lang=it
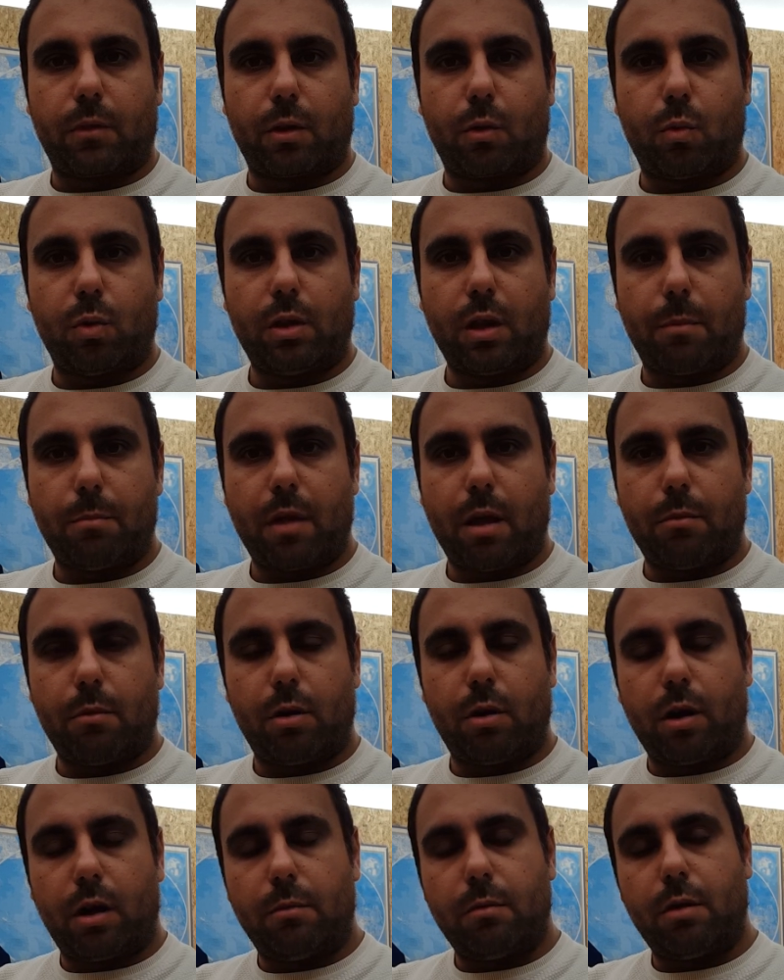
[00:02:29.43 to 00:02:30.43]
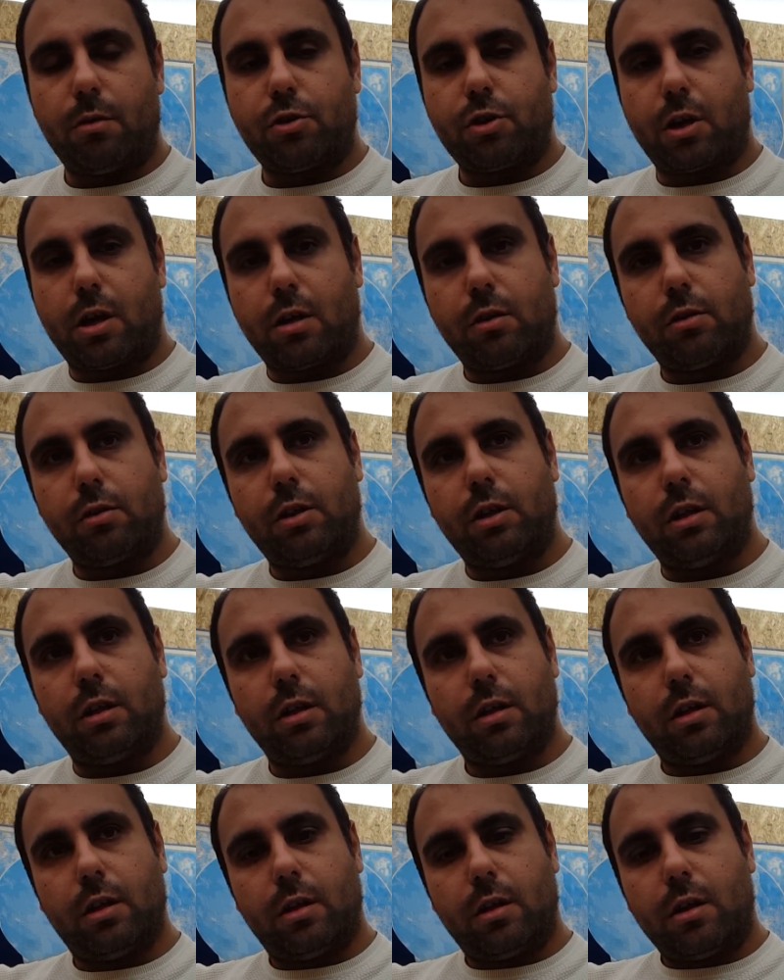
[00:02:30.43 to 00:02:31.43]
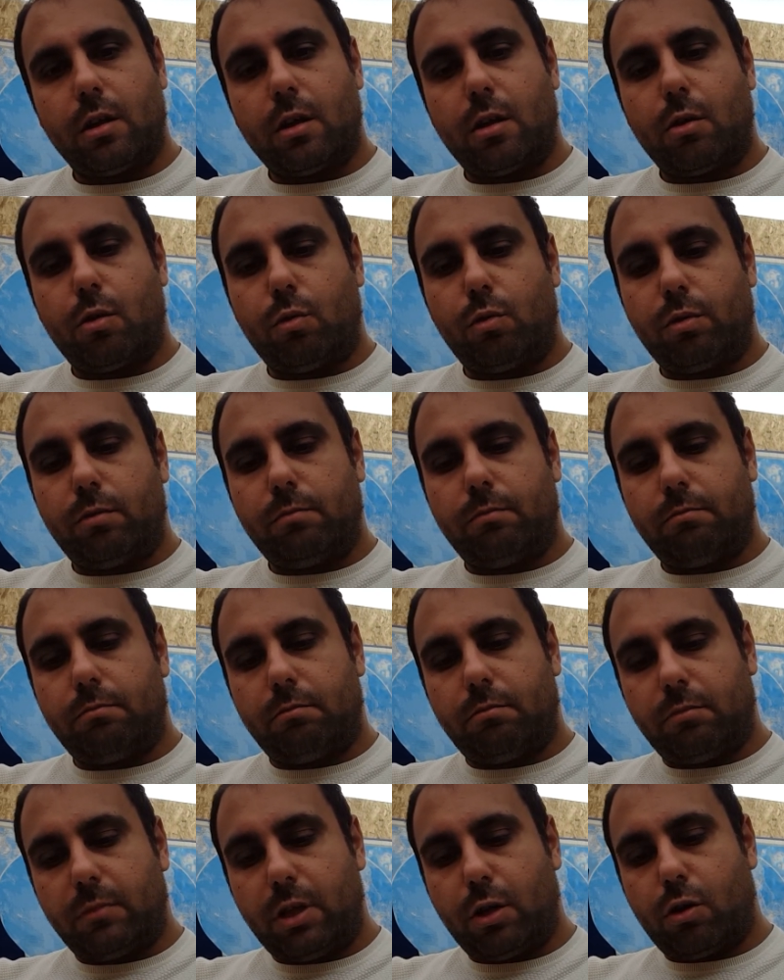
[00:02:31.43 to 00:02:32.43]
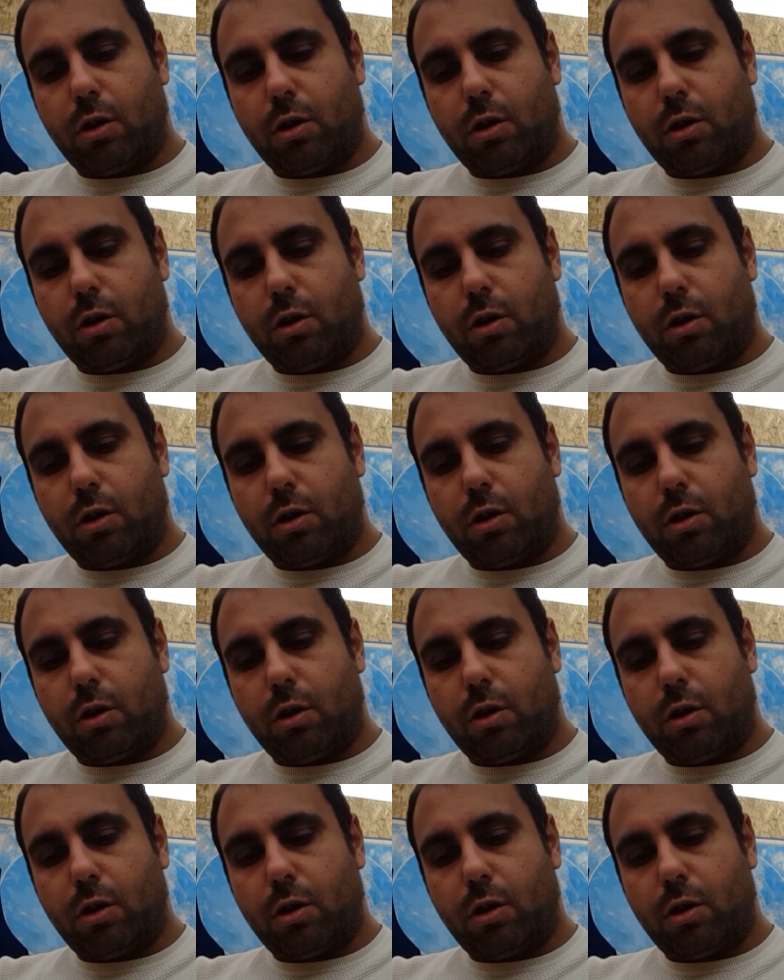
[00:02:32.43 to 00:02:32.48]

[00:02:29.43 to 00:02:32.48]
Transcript: quindi abbiamo, abbiamo cercato di, di,